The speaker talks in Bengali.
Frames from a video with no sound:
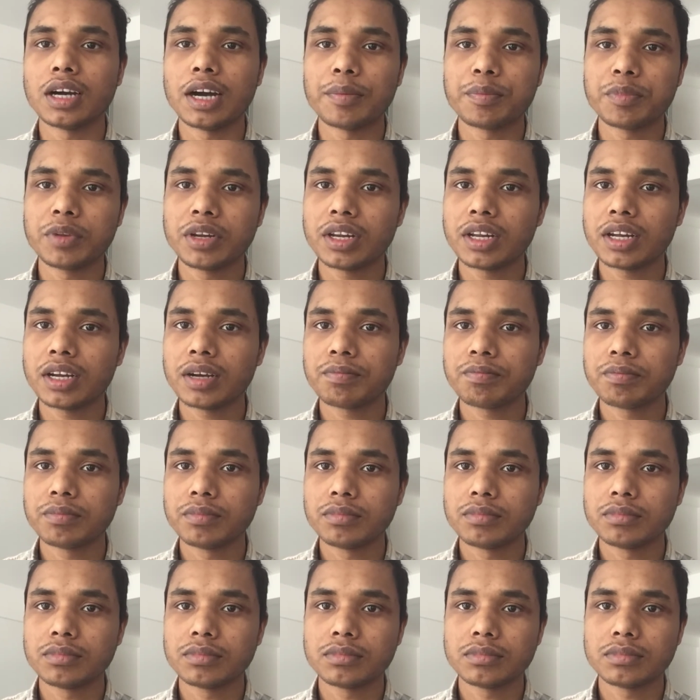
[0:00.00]
আপনারা
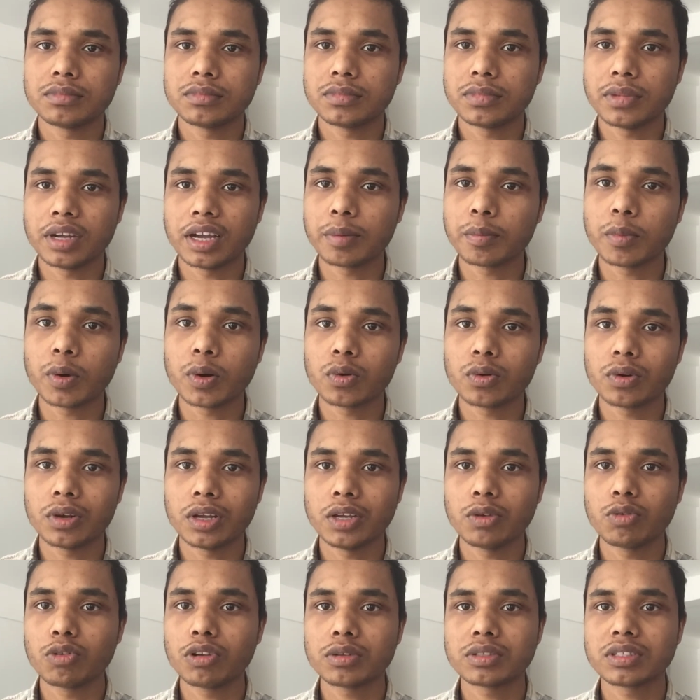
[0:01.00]
একবারও
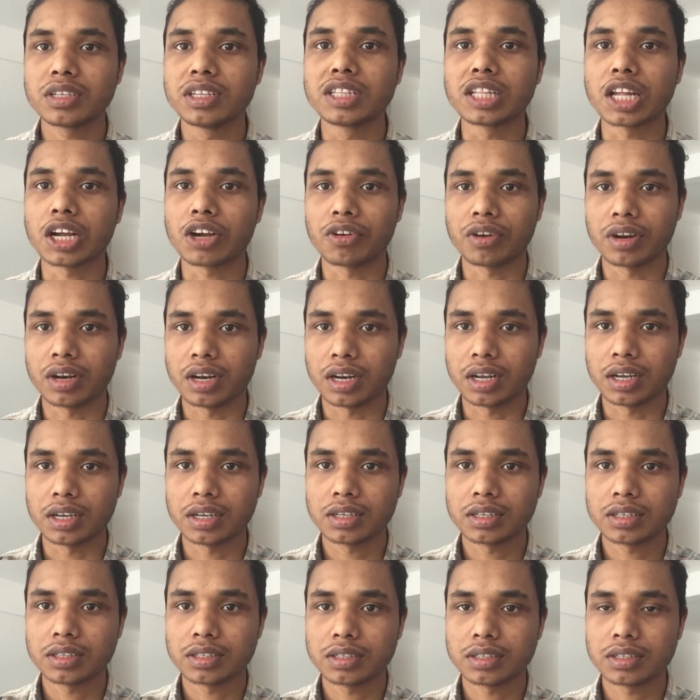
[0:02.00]
এগুলো চিন্তা করেন না
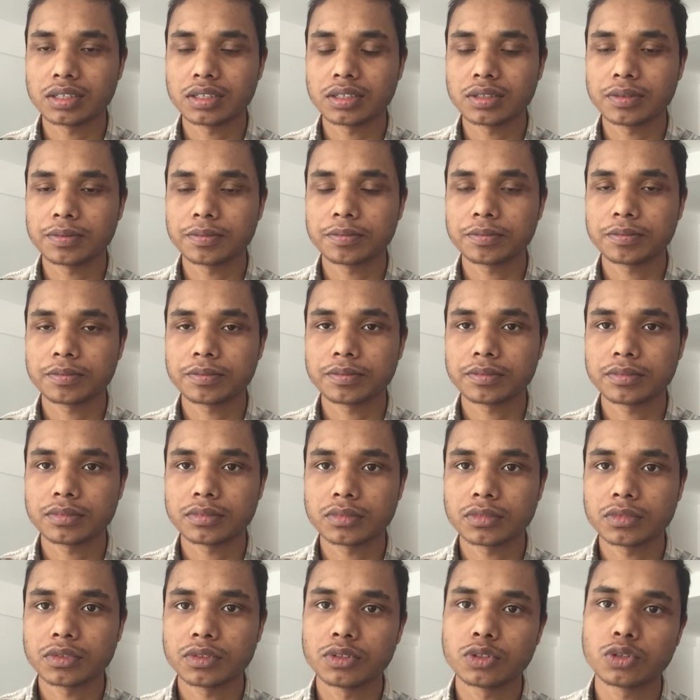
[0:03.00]

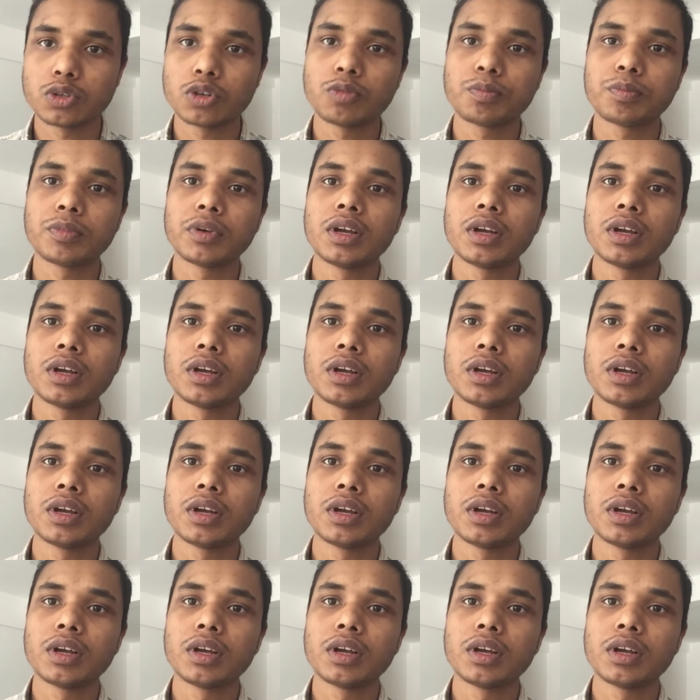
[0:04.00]
সো